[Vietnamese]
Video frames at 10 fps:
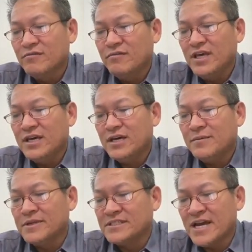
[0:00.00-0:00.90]
vì
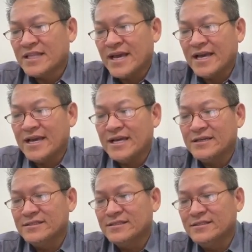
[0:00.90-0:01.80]
mình chạy tha
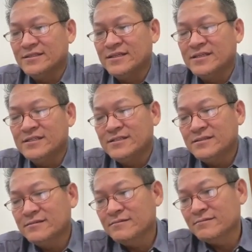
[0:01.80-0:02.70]

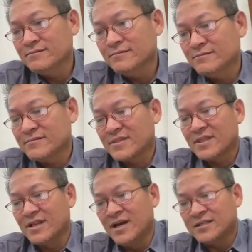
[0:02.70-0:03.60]
dương
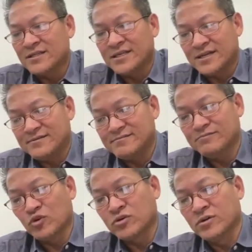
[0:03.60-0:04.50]
lực thực chặt
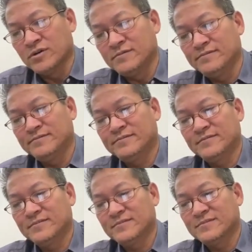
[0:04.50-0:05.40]
bộc cổ
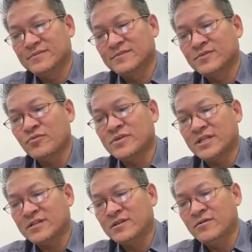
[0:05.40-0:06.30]
tục
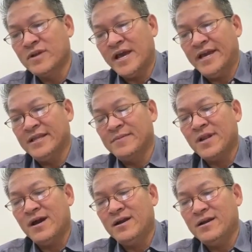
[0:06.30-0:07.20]
chặt luôn ai nhảy
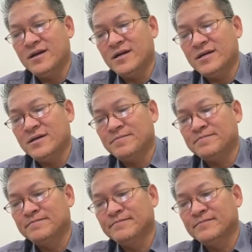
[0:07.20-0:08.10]
đó là
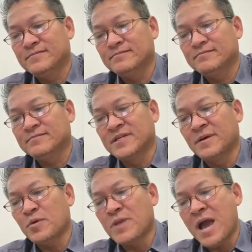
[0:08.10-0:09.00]

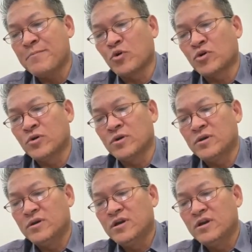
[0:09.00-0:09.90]
cơ bắp đam bộc cổ
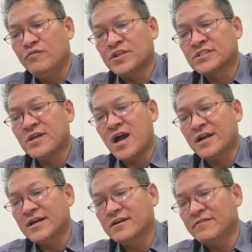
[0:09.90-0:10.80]
việc
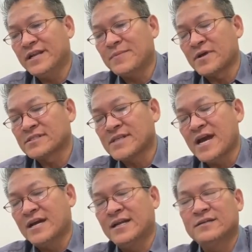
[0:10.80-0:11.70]
sang nào vậy đạp là
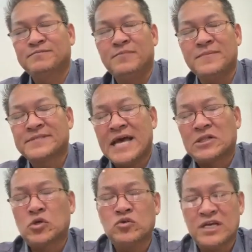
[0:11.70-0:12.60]
sờ nào được phép
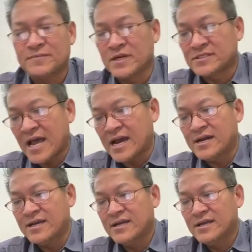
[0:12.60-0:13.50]
xa tô đây là sờ